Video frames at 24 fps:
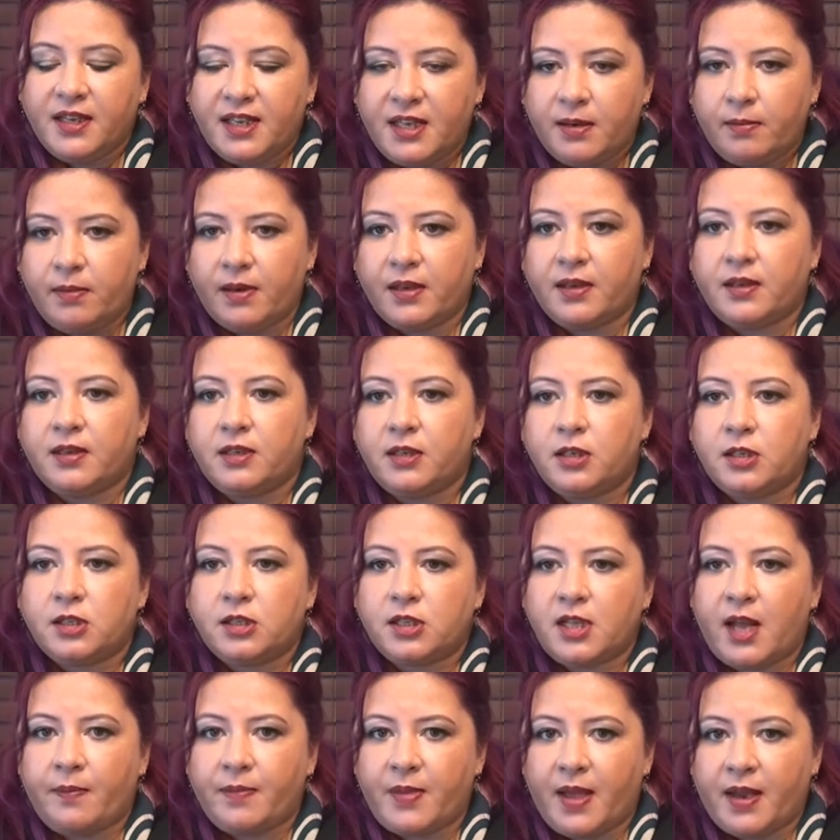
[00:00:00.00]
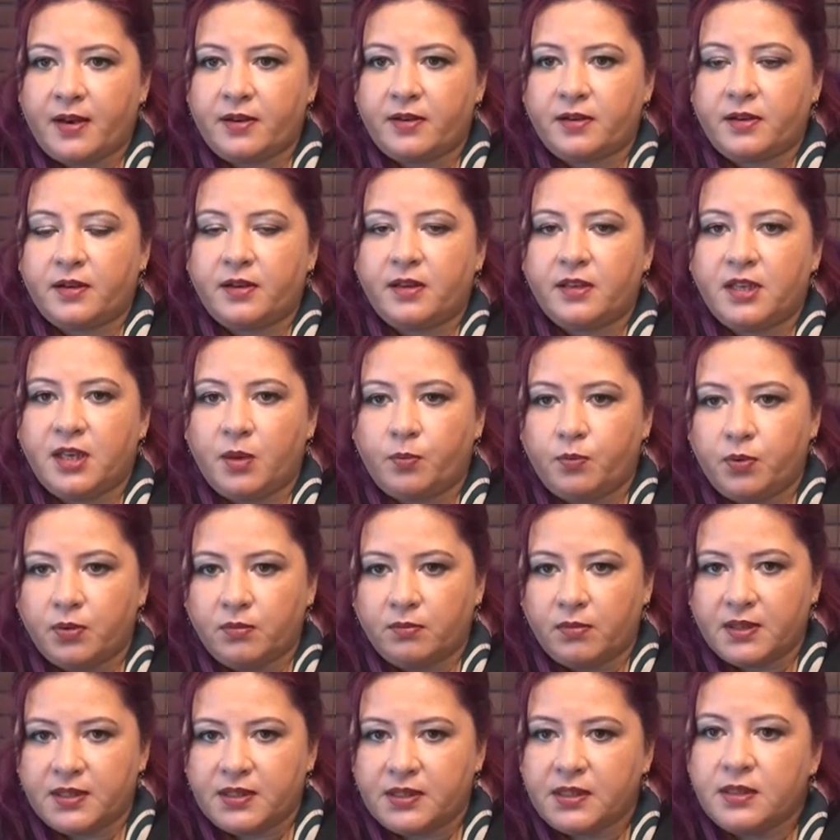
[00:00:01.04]
gibi işlemler
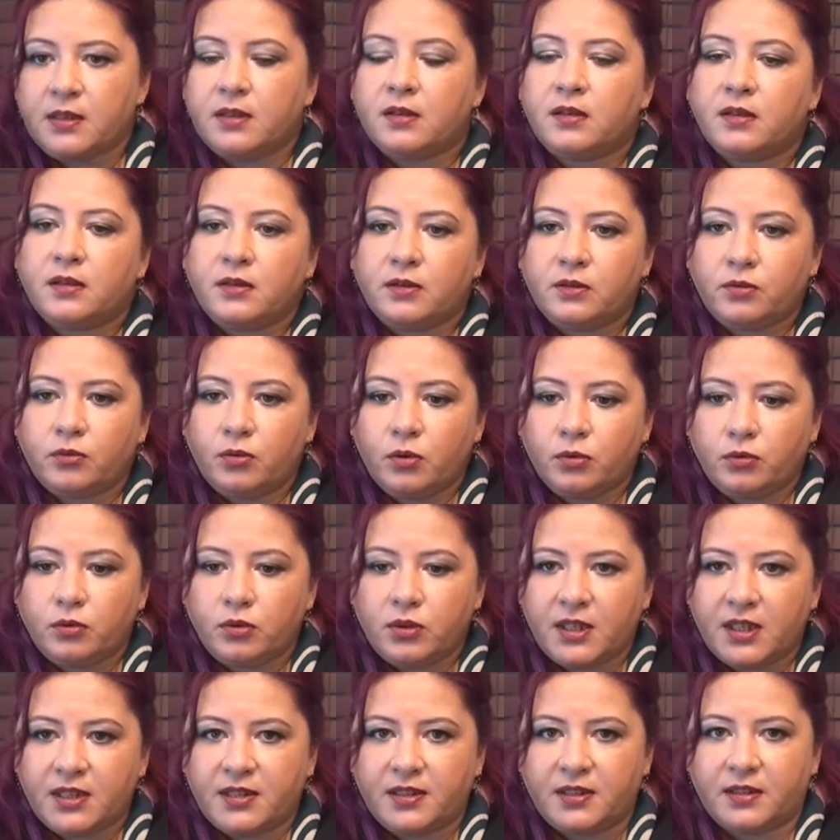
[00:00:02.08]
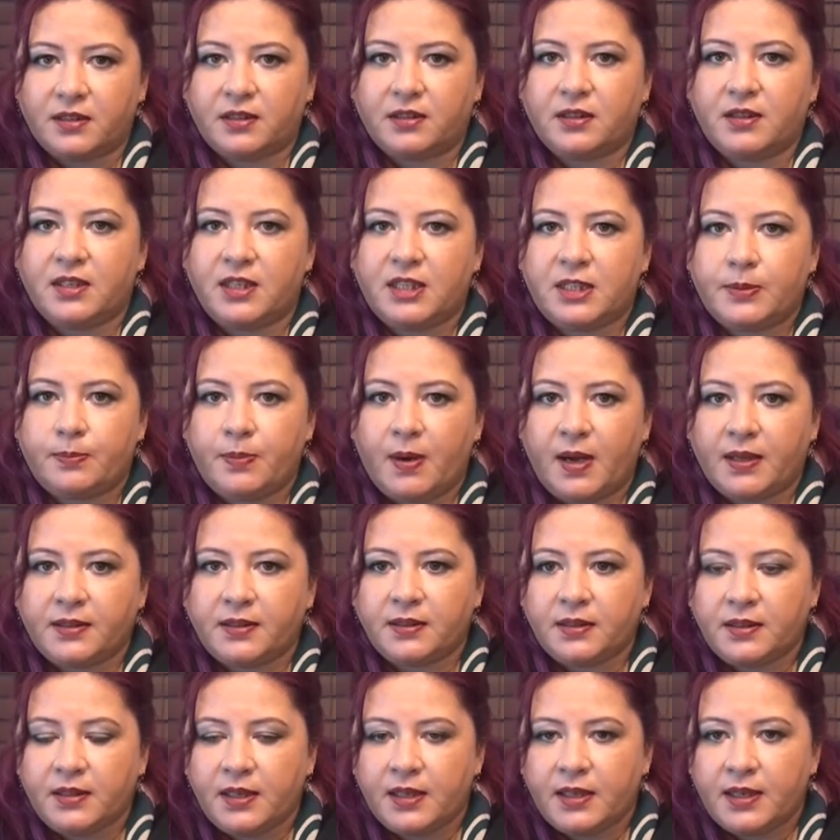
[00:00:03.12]
yapılması kötü niyetin
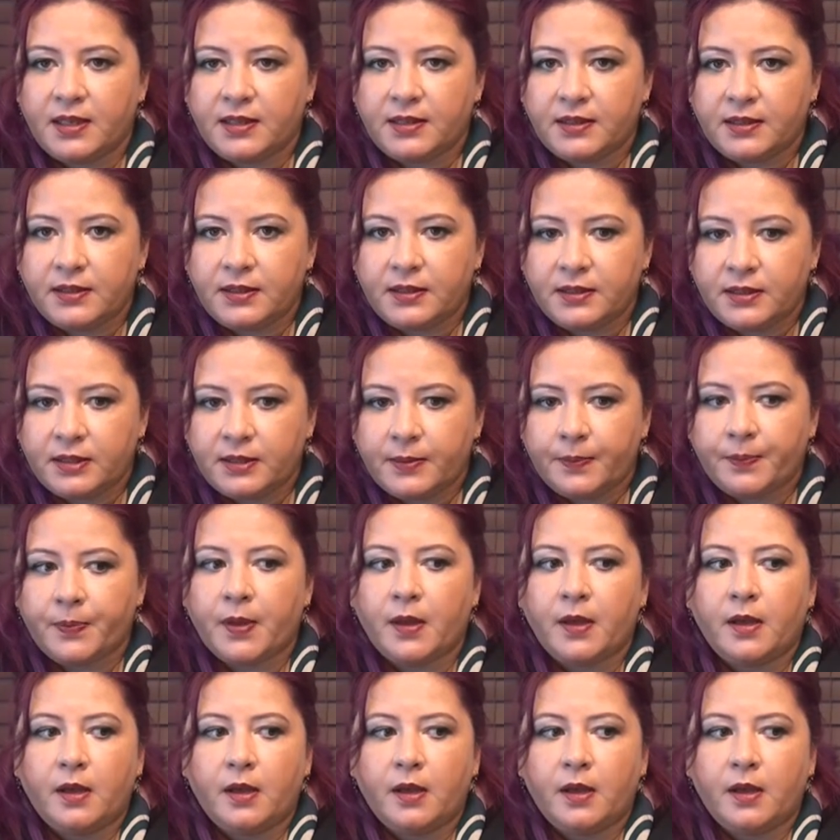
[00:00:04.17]
ispatını gerektirir.